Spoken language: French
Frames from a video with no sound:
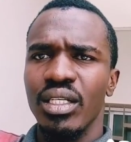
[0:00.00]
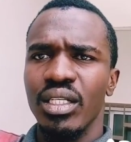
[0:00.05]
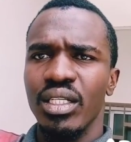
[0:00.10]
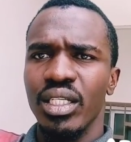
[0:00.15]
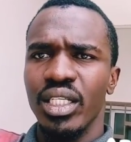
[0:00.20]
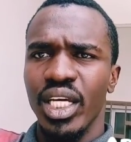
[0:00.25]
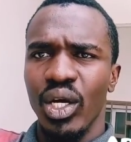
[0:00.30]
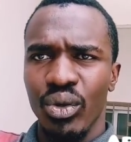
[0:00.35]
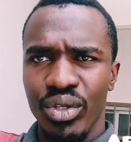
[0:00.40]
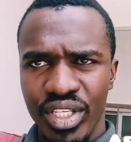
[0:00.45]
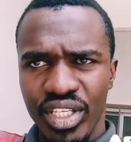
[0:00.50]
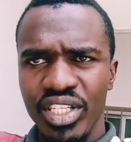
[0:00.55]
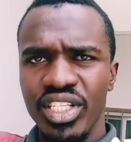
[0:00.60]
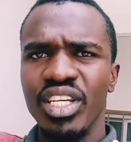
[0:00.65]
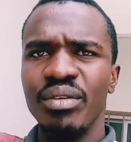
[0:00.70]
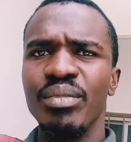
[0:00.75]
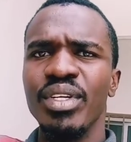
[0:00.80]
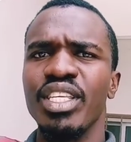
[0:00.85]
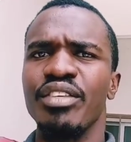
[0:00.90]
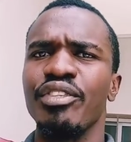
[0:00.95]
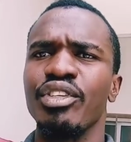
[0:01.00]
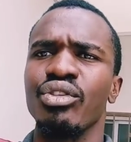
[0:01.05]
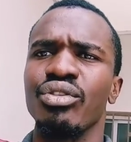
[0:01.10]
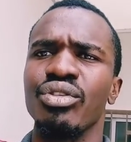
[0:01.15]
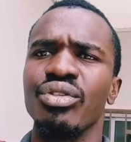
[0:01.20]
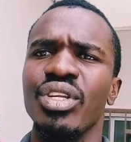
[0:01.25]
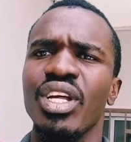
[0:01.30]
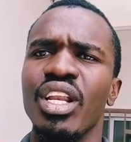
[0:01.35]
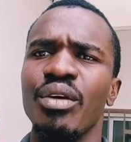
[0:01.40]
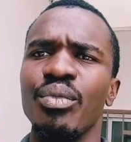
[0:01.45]
il y a aussi DJ Mix qui fait sortir
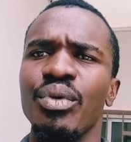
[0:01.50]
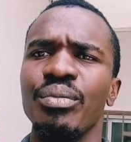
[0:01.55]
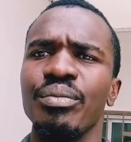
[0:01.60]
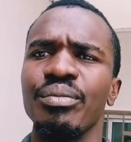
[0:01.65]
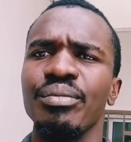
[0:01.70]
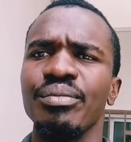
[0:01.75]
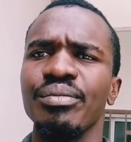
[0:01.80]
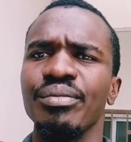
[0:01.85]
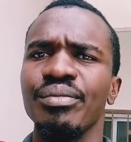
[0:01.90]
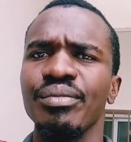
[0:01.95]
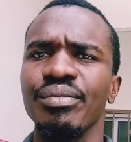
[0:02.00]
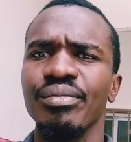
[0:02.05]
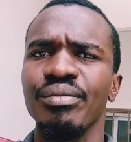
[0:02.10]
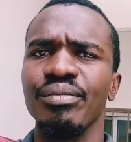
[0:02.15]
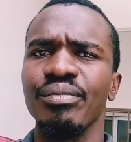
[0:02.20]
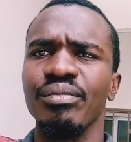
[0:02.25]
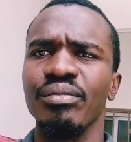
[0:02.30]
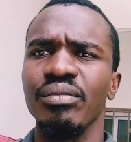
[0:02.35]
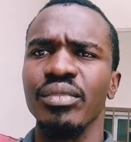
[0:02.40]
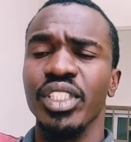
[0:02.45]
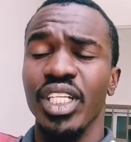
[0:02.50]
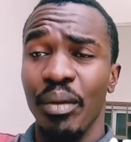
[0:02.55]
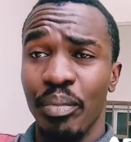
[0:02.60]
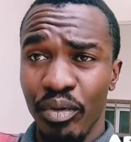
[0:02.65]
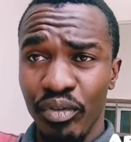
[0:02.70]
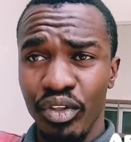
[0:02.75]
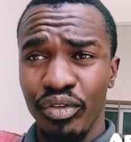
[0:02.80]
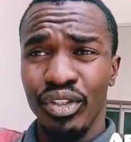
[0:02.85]
dans l'album qui a prévu de